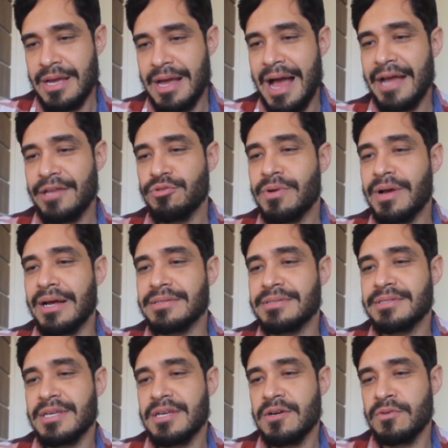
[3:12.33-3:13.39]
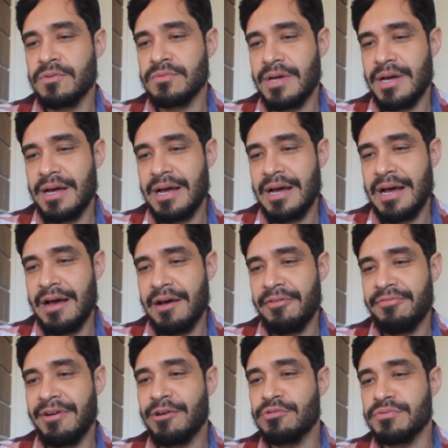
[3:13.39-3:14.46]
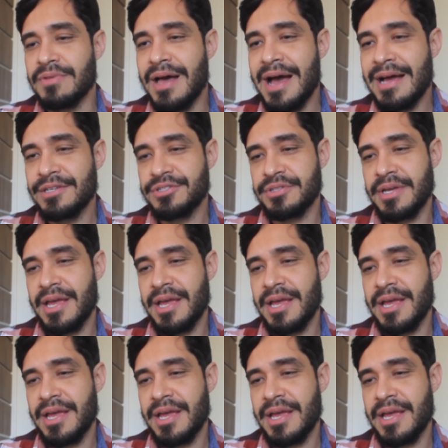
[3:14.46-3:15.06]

A educação, a faculdade,